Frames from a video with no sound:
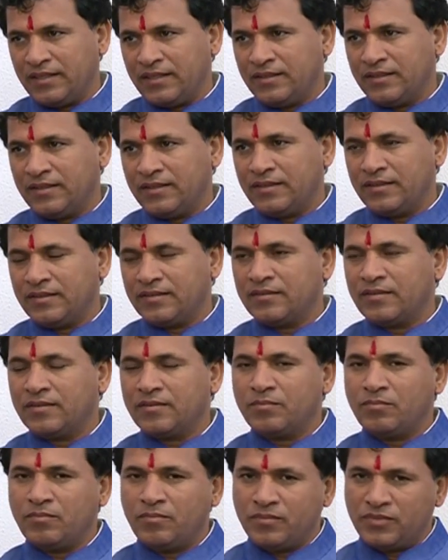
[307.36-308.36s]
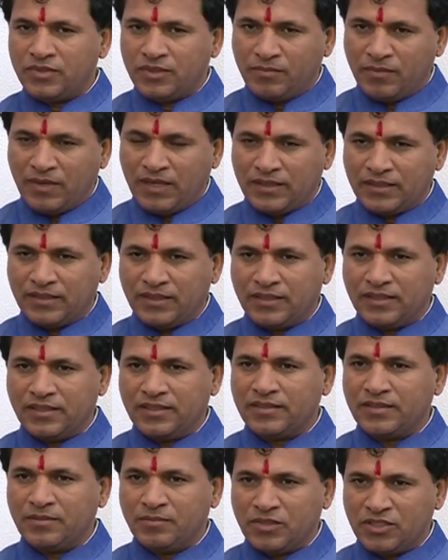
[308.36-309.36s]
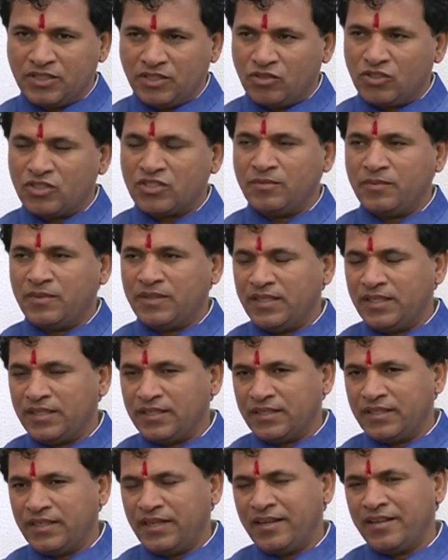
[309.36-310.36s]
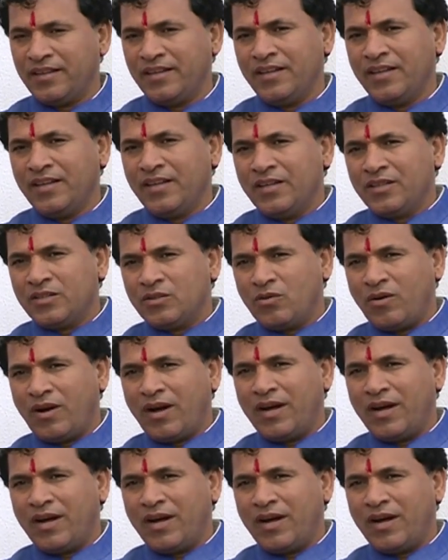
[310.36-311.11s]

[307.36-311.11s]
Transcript: के अंदर से बात करके समस्याओं का समाधान किया तो